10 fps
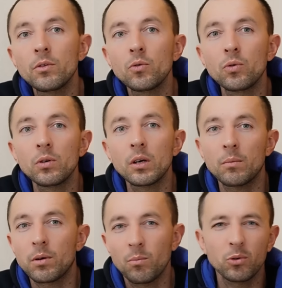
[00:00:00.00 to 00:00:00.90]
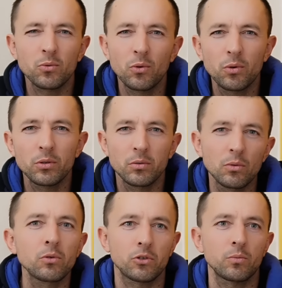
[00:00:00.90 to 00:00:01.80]
видео и обработку уходит
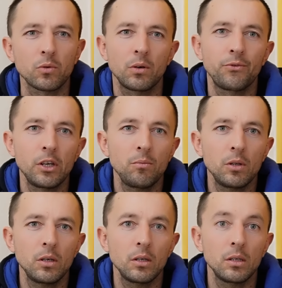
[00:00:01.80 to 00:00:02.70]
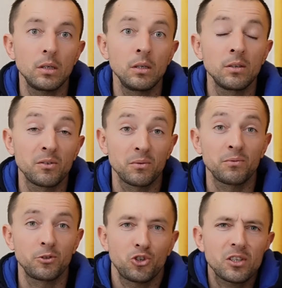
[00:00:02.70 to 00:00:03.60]
очень много времени, и
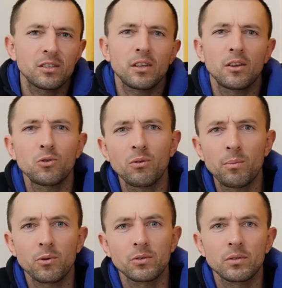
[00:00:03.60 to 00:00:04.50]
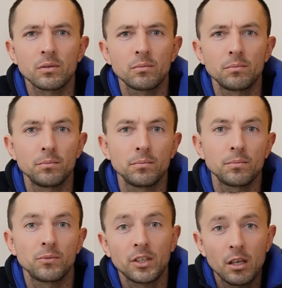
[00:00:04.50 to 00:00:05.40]
вы часто задаете вопрос,
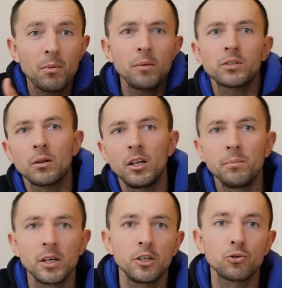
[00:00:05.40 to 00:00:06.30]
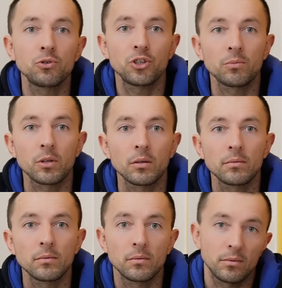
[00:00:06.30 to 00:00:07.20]
занимаемся ли мы еще чем-то,
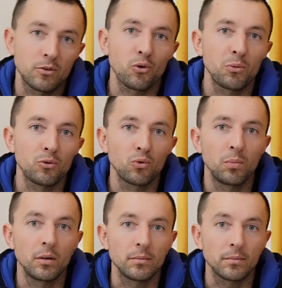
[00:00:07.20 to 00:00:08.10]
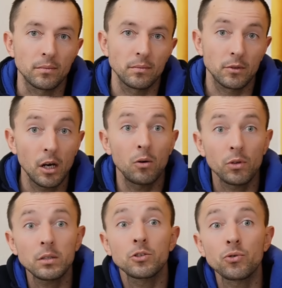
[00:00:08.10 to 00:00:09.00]
кроме YouTube? Да, у
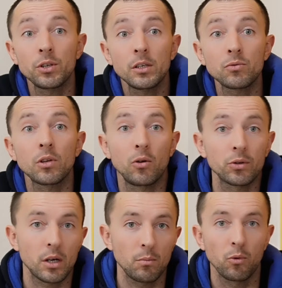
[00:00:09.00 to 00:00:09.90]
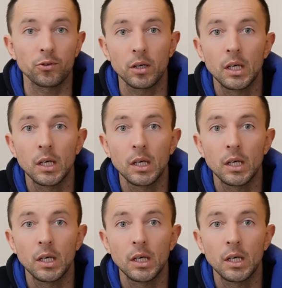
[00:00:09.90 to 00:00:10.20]
нас еще есть удаленная работа